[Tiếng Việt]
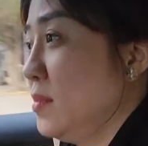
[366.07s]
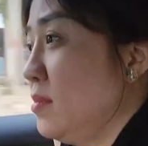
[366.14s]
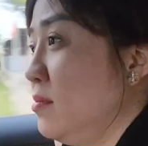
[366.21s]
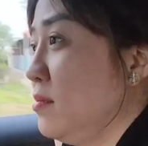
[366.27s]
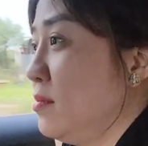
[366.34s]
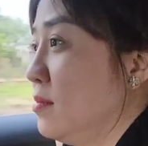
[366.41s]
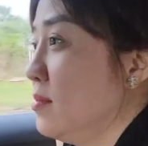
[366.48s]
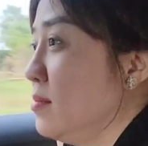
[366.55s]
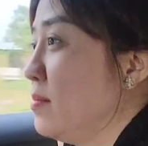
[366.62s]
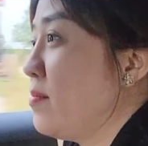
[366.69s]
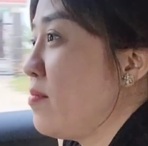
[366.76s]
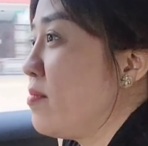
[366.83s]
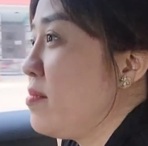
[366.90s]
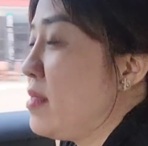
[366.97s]
ừ
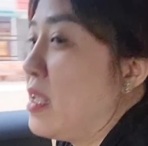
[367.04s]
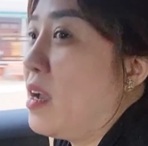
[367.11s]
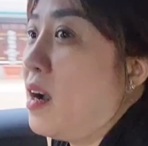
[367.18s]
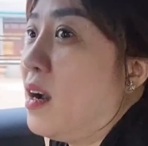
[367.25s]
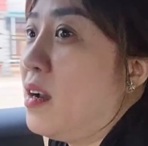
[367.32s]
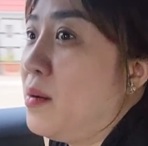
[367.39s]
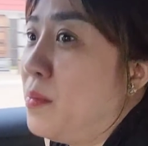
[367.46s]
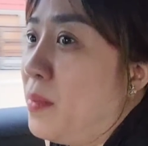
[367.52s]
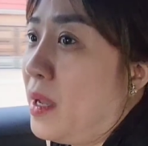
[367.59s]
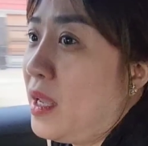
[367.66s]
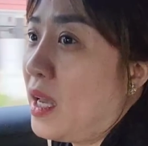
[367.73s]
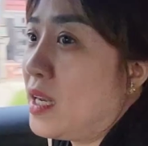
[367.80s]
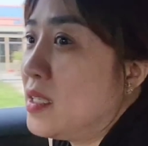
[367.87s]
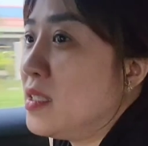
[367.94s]
trời
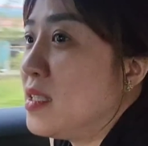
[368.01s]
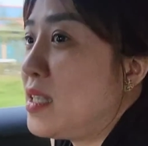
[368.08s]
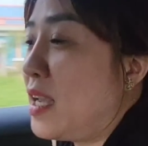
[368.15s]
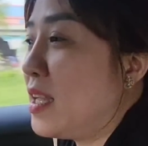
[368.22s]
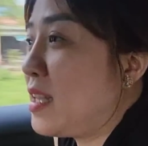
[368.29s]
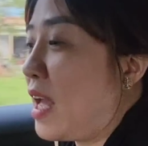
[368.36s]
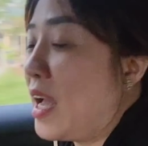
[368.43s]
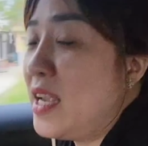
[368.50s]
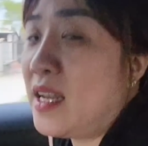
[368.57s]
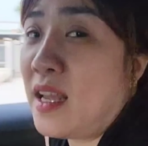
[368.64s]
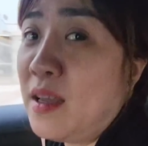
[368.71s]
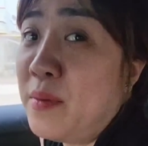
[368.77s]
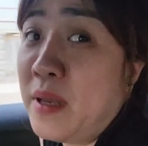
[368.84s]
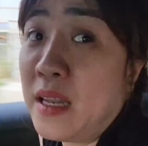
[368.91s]
mấy anh xe tải
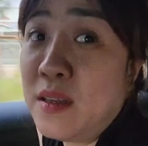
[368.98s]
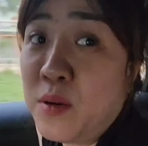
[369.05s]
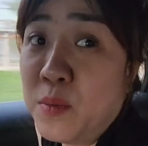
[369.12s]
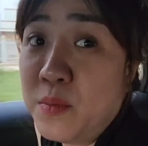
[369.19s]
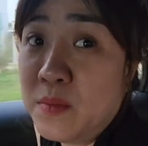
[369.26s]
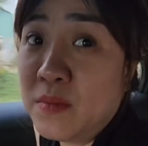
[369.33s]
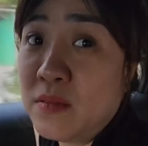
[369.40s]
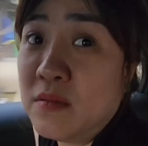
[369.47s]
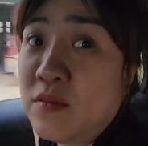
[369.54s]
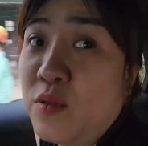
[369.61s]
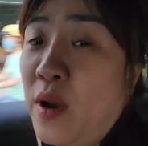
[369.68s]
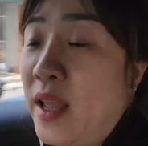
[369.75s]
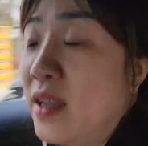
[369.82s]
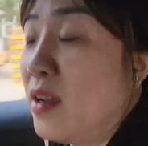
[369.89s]
nè anh cũng
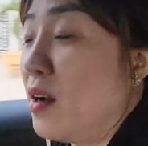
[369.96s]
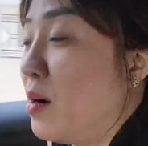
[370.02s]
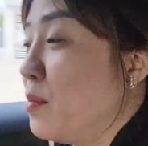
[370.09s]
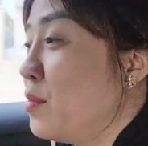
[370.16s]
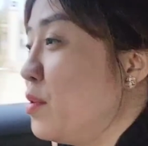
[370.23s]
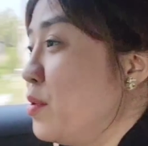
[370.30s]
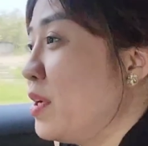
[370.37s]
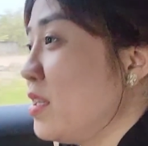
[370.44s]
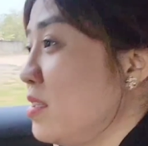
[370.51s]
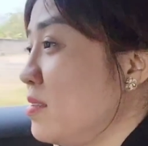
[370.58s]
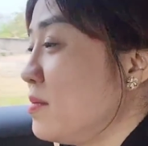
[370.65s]
quản hồn luôn á chú